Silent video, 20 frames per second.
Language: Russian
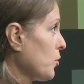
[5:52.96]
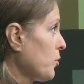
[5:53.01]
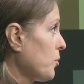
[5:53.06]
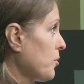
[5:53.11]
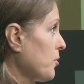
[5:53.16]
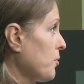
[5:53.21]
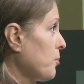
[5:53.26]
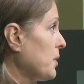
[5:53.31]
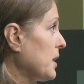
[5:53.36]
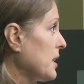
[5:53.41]

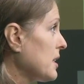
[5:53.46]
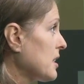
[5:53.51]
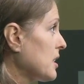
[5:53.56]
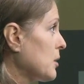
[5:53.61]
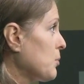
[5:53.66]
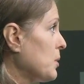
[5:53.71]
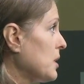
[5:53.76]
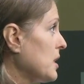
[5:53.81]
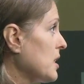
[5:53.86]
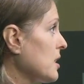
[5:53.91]
в
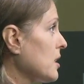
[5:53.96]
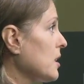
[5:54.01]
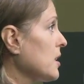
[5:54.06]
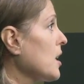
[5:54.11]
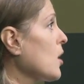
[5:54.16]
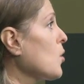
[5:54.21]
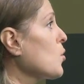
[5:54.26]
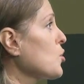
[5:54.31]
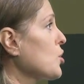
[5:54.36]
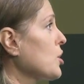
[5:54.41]
принципе, если
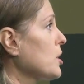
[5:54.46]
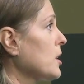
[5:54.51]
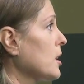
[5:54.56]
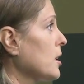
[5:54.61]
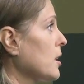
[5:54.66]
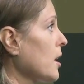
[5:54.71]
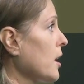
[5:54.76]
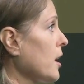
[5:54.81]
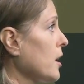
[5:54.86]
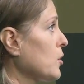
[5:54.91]
я уже
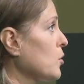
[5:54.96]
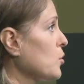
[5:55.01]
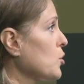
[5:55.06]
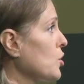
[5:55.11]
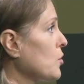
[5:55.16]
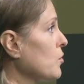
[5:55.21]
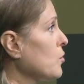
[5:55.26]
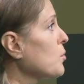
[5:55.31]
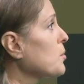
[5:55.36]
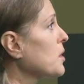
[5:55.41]
такая, то
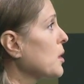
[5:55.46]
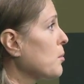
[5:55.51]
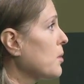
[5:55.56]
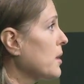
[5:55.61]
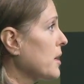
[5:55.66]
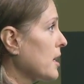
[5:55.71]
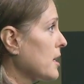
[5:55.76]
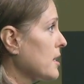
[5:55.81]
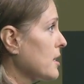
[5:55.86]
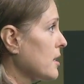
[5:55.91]
чего мне
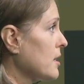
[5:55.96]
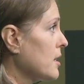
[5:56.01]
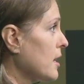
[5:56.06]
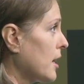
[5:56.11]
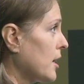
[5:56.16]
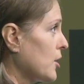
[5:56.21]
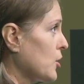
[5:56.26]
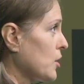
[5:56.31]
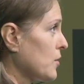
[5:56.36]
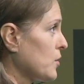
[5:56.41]
бояться
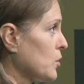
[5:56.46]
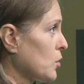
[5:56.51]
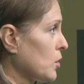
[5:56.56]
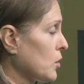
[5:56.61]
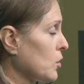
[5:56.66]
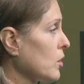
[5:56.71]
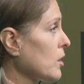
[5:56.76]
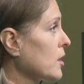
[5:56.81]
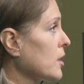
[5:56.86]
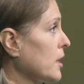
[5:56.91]
дальше? Все
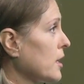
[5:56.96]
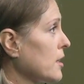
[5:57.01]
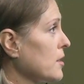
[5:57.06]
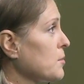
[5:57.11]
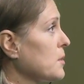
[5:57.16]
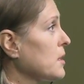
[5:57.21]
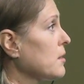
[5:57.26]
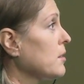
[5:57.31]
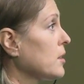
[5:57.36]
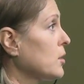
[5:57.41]
равно
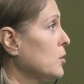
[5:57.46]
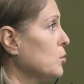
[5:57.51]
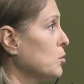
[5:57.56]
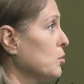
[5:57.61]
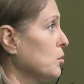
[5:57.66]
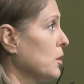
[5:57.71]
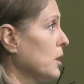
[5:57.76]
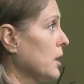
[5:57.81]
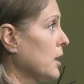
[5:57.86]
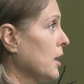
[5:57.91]
гореть мне в
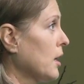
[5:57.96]
аду.